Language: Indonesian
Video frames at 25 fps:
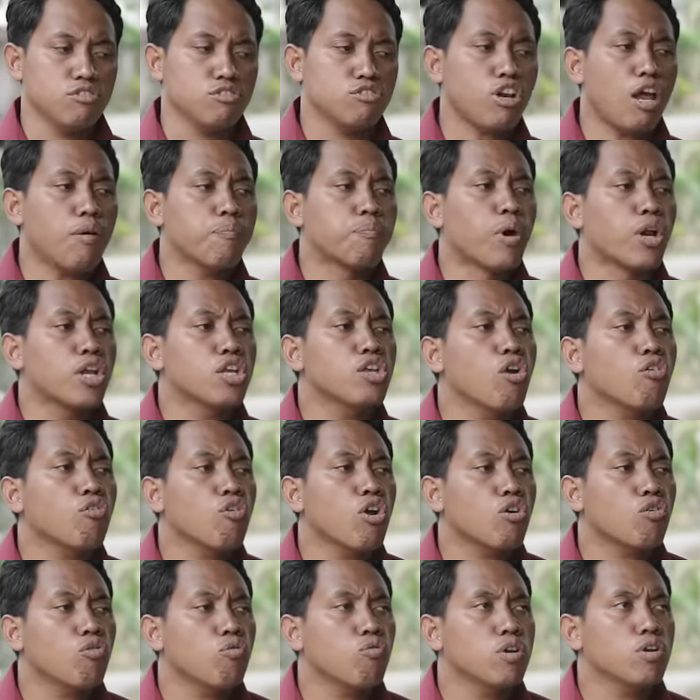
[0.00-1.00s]
Ngabari yo
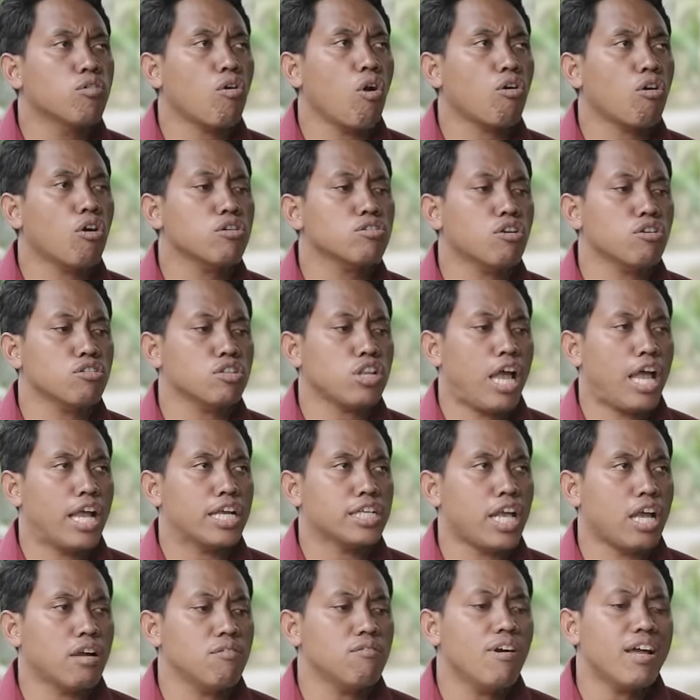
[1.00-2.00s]
kowe kuwi ngongkon kok
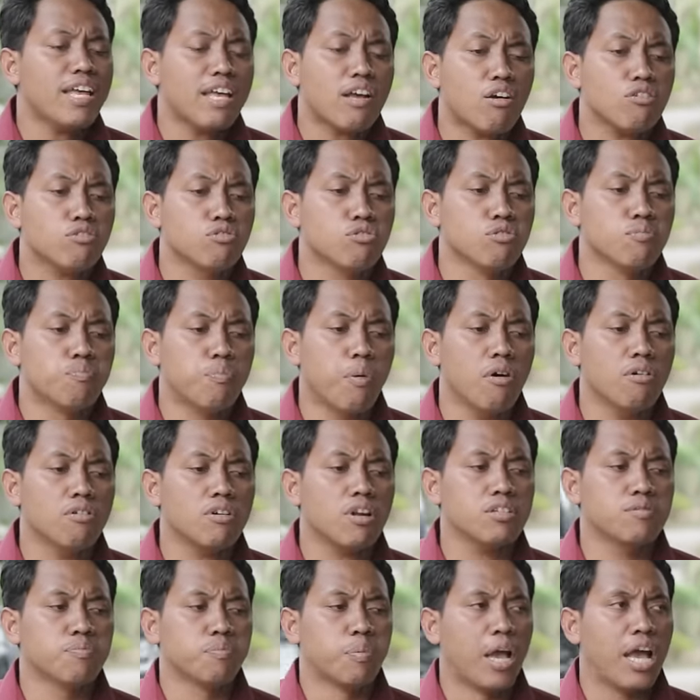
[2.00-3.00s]
tayang wae kok
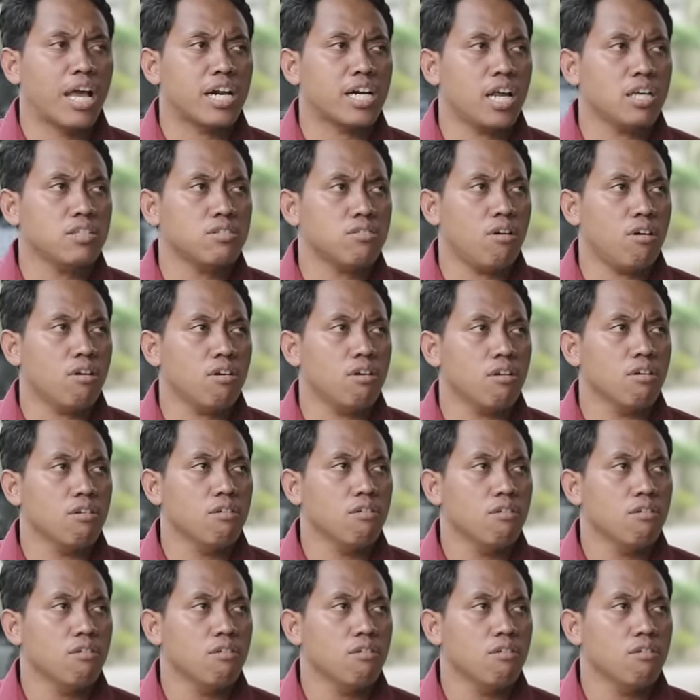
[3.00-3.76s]
jupo wis beres kok.